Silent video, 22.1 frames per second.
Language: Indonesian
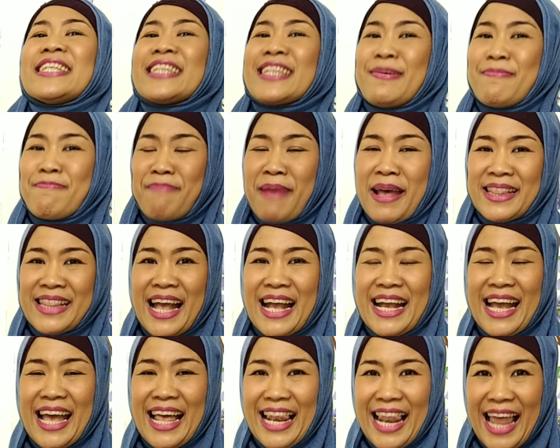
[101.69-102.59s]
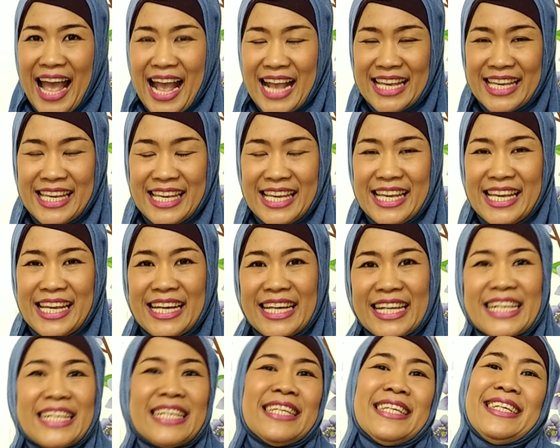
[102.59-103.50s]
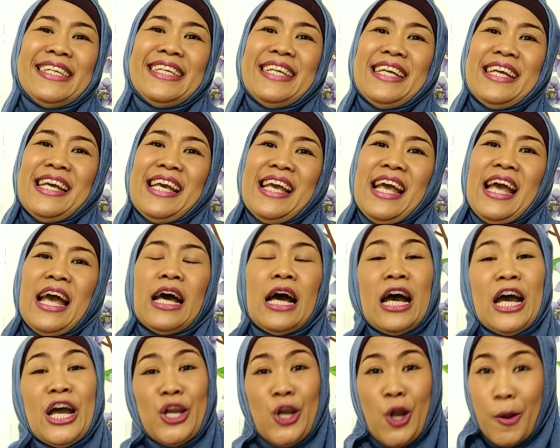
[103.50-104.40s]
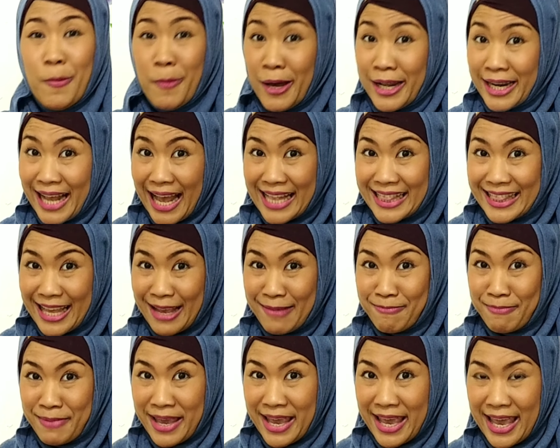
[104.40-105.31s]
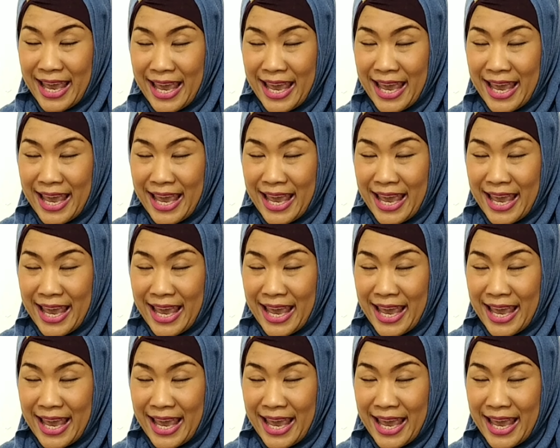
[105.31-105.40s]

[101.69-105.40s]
tempat tanggal lahir, eh, nomor KTP,